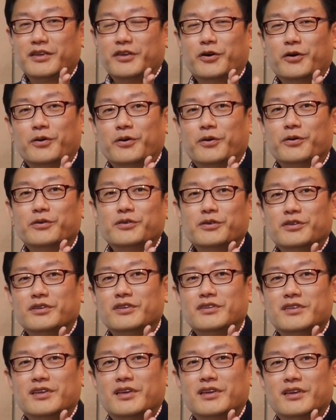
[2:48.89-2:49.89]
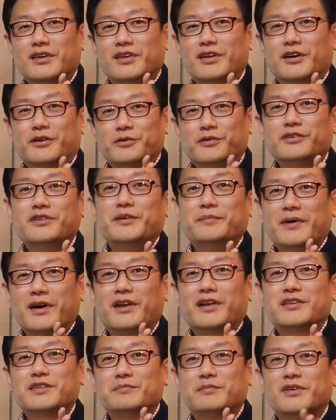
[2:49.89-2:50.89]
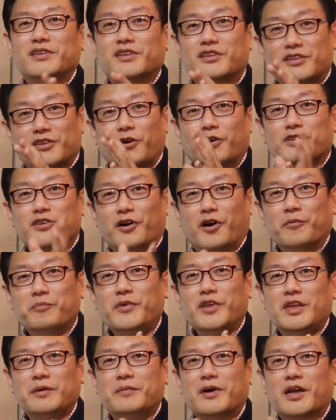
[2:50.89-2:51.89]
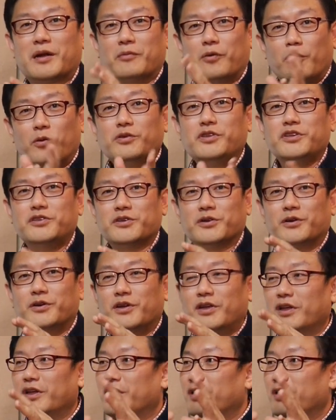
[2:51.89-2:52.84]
영혼, 이라고 흔히 말하지만, 이제 더 엄밀히 말하면 혼이죠.